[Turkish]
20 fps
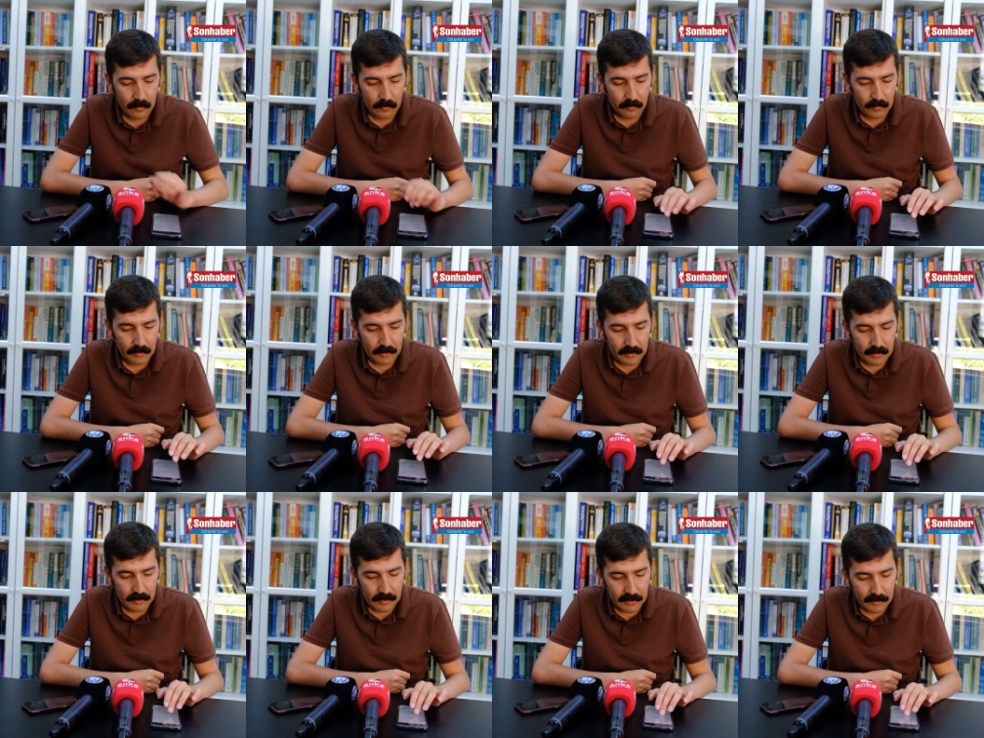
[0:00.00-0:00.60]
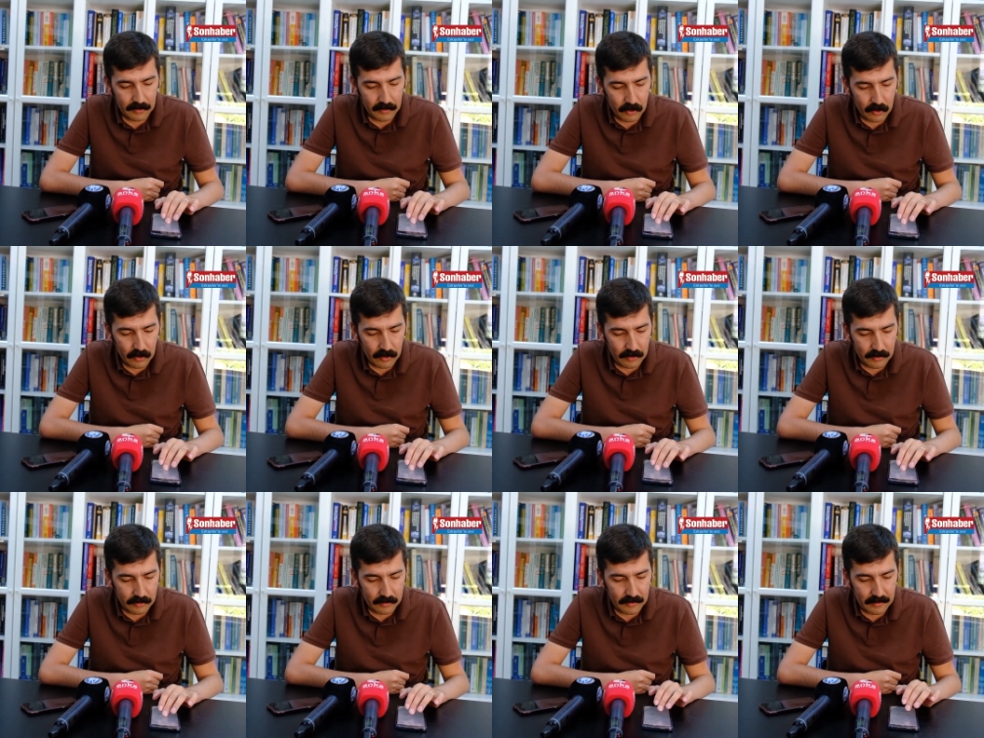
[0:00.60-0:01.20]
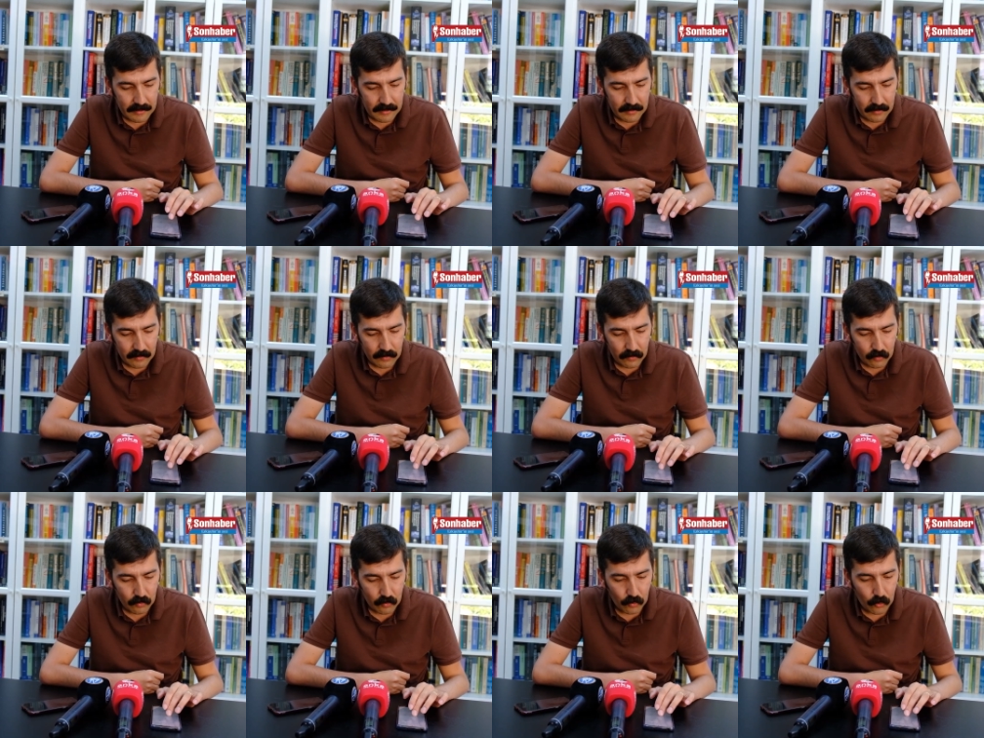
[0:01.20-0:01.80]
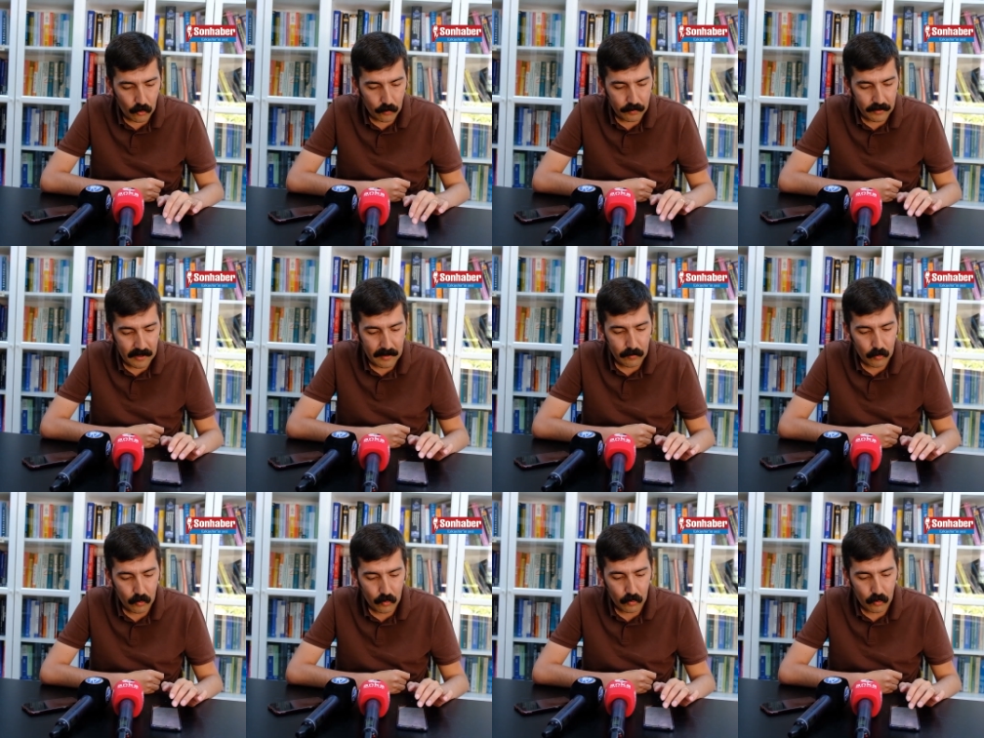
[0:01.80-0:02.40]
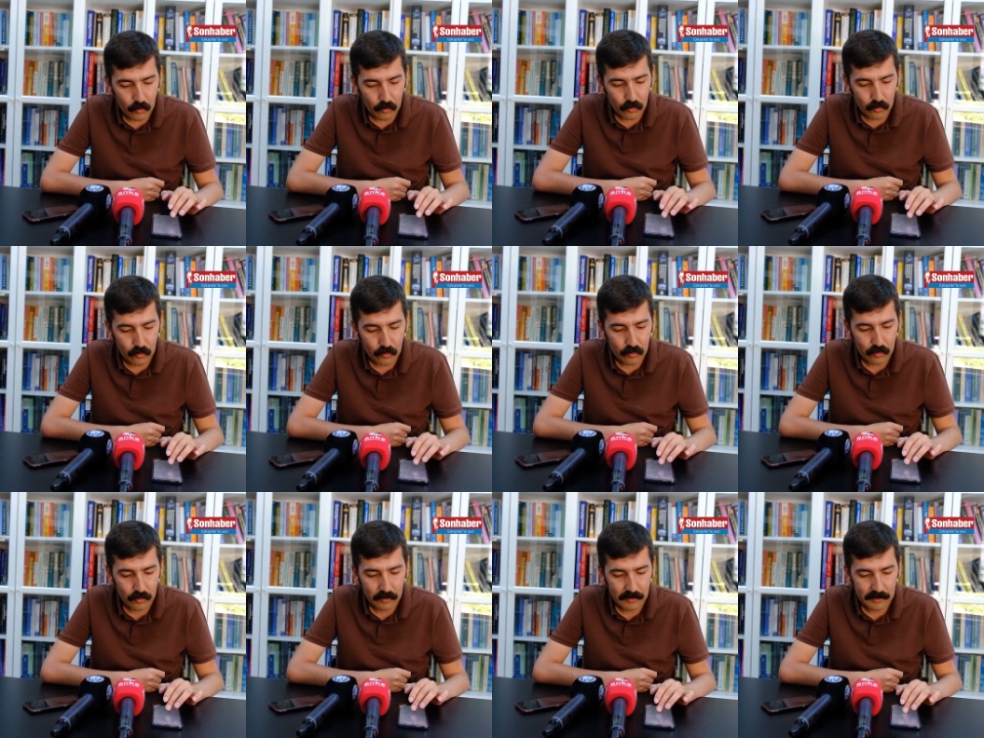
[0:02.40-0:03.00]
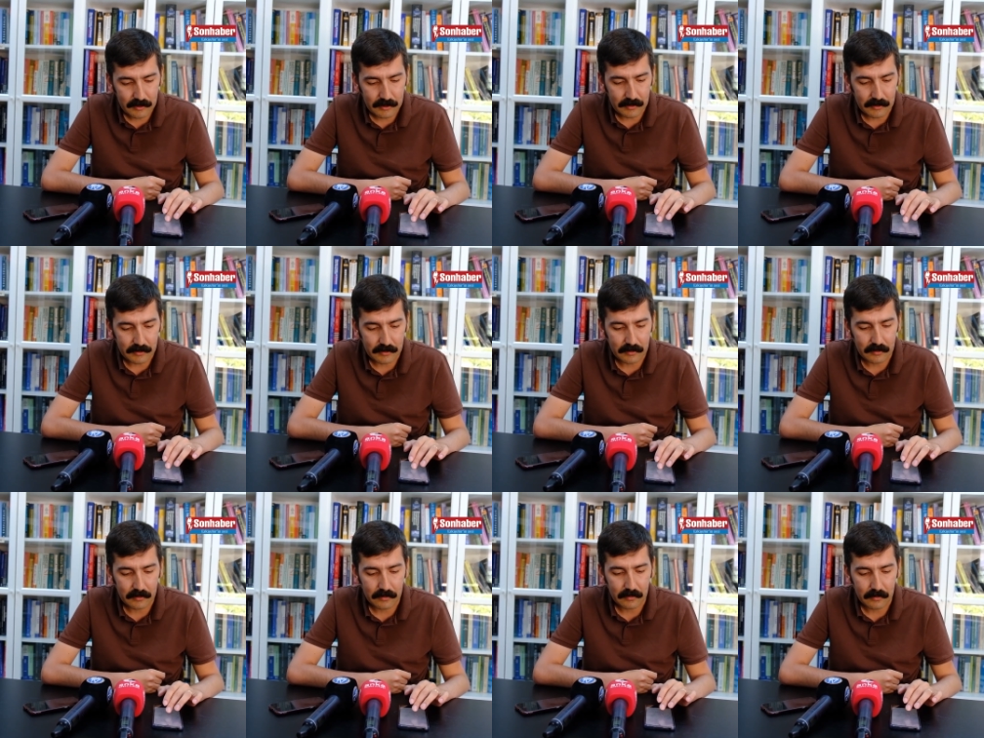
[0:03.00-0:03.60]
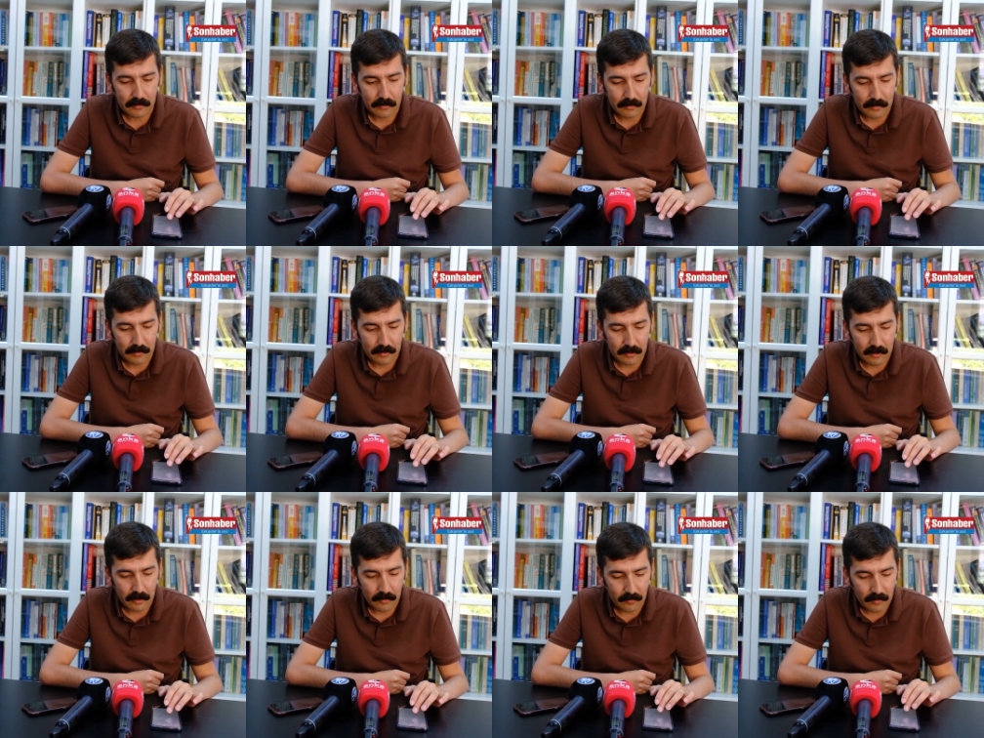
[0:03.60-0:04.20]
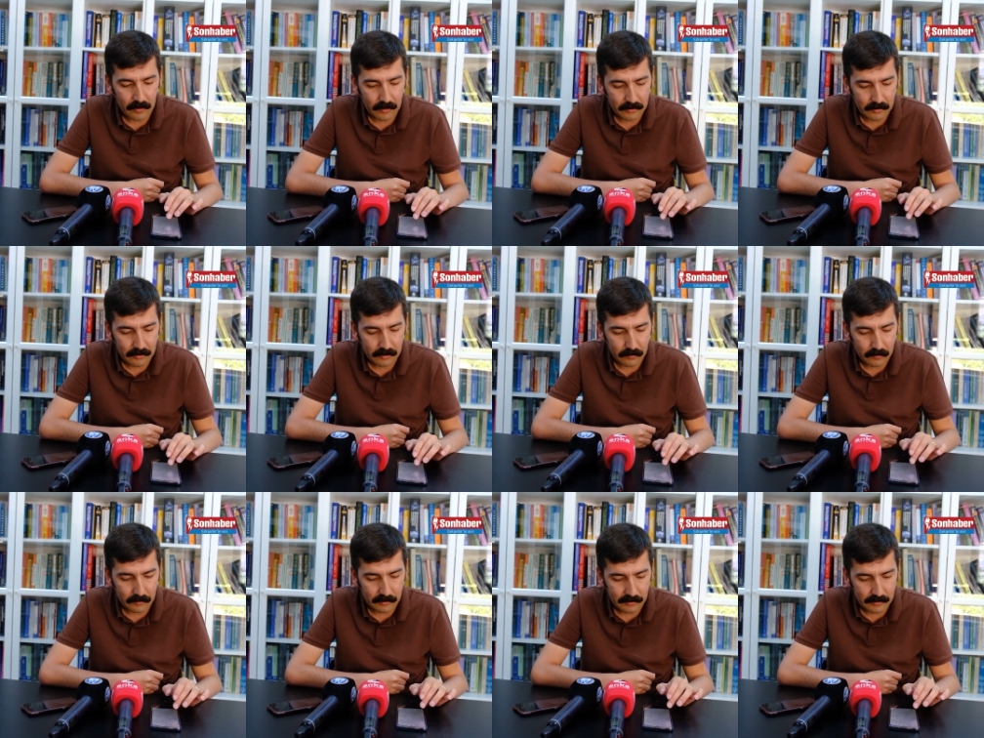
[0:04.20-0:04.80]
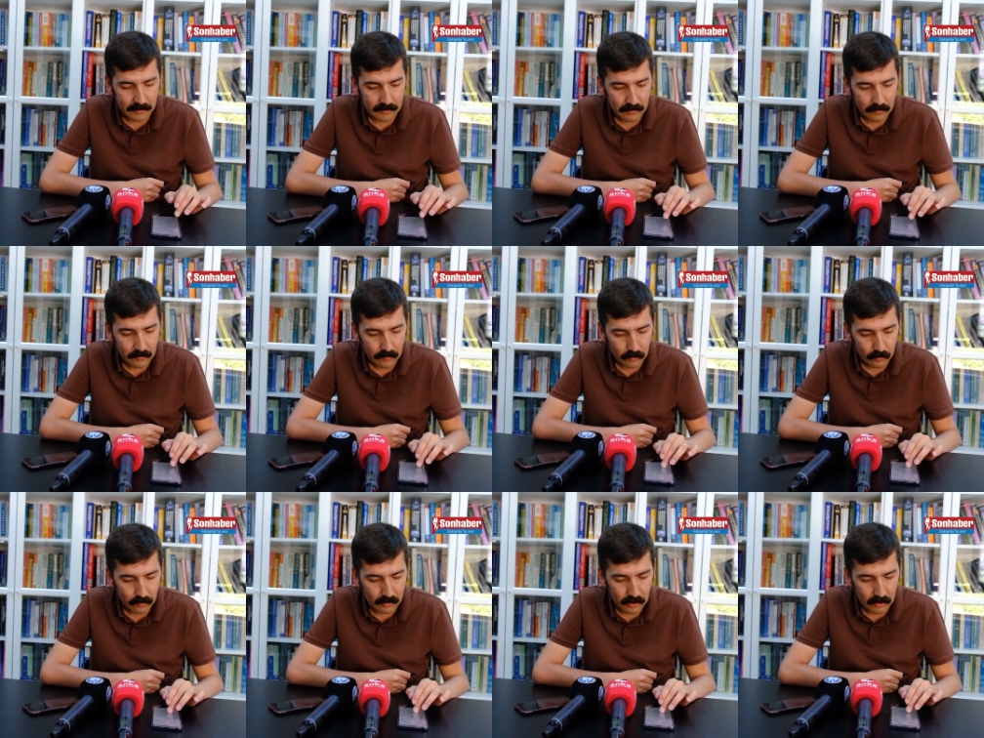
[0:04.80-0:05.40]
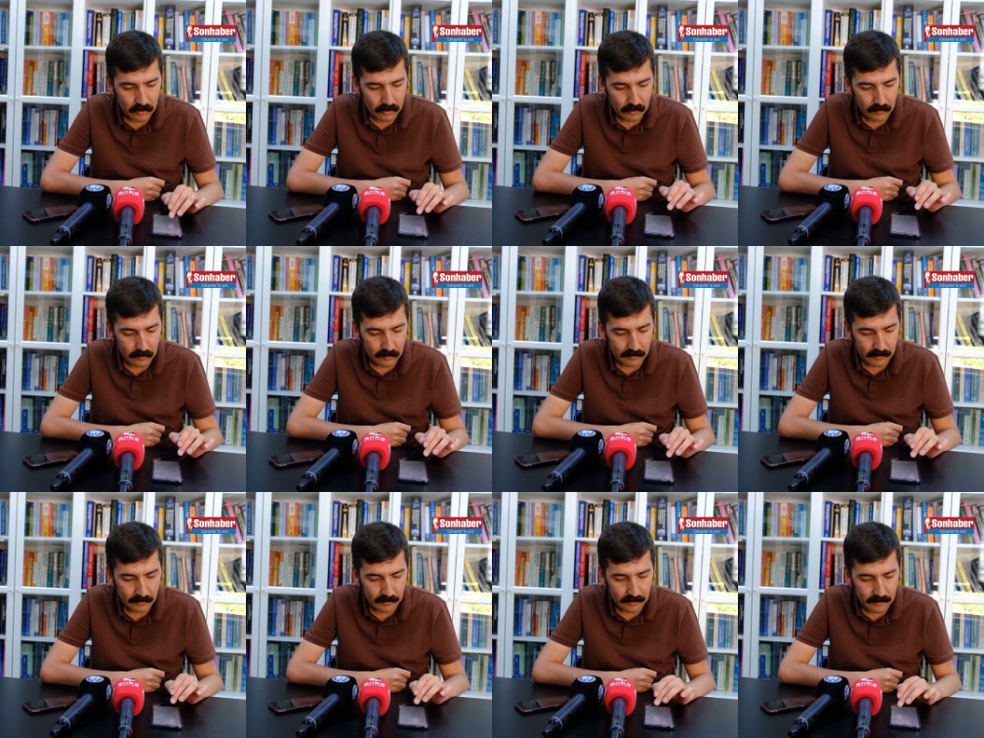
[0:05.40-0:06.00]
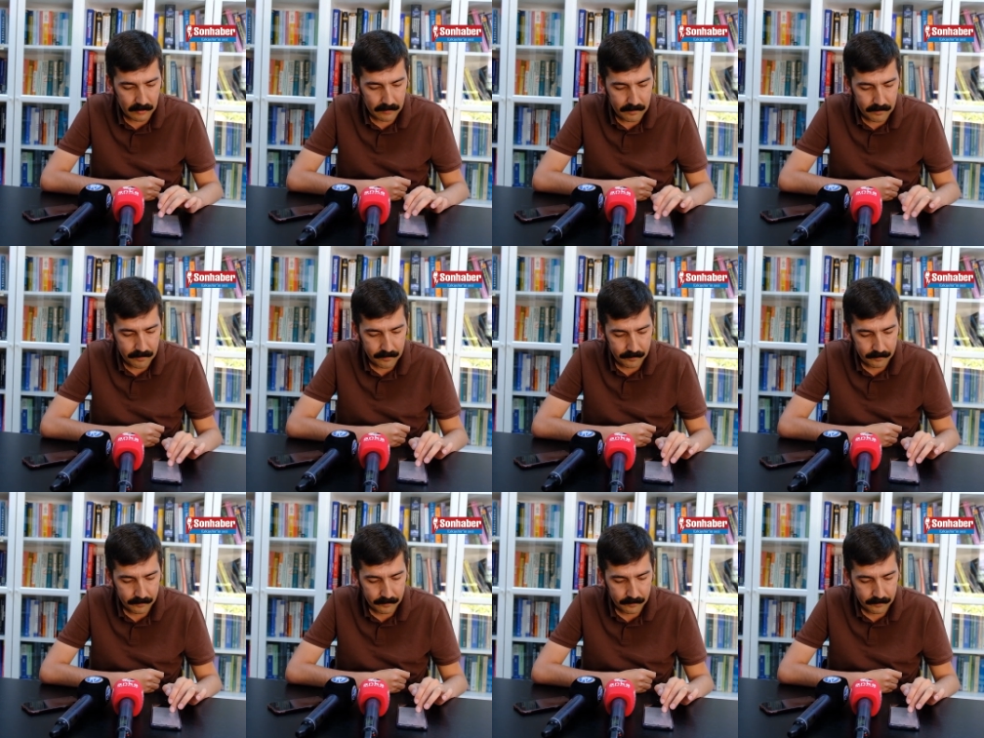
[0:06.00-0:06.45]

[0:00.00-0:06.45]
Peki Eskişehir'de toplam konut sayısı ne diye baktığımızda ulaştığımız rakam